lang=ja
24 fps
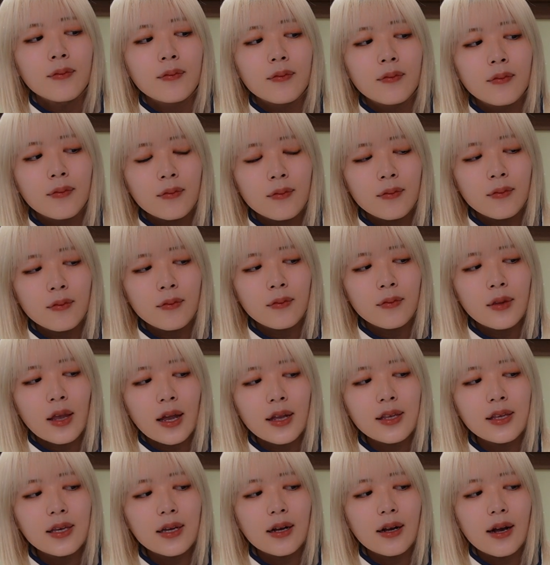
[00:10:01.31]
うん、
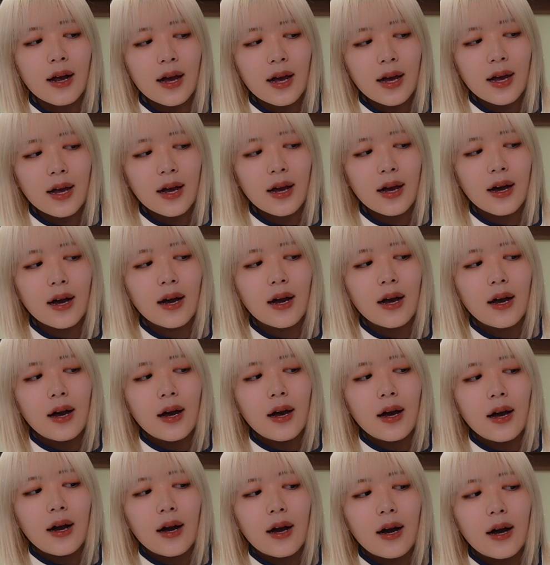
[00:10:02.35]
何か
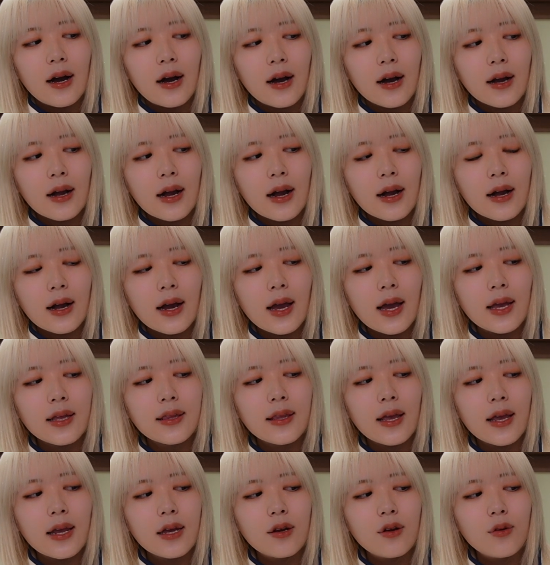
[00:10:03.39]
あ抱え
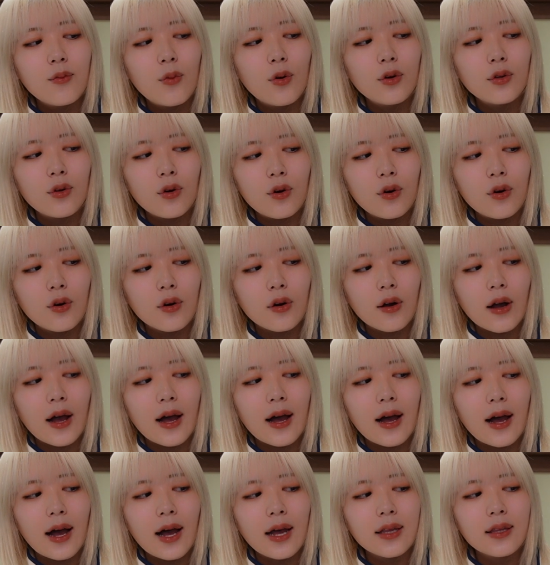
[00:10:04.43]
ているもの
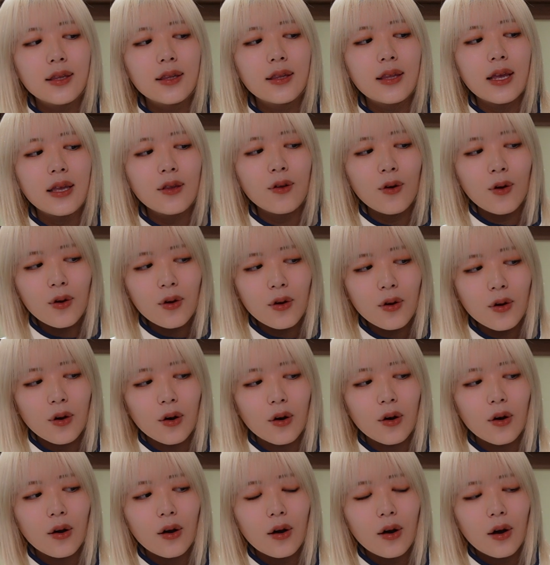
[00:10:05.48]
があって
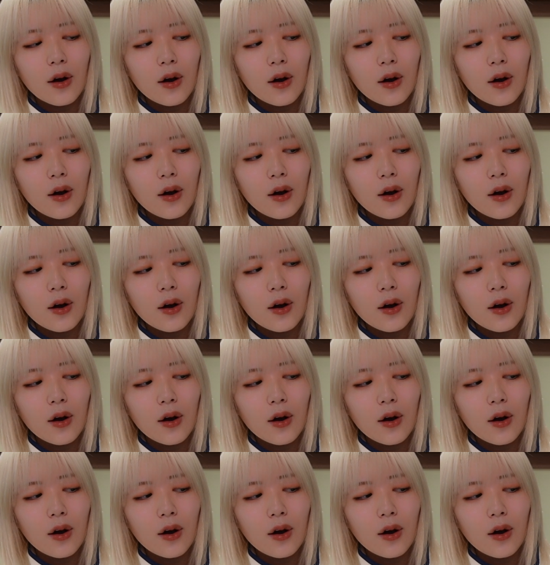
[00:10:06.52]
の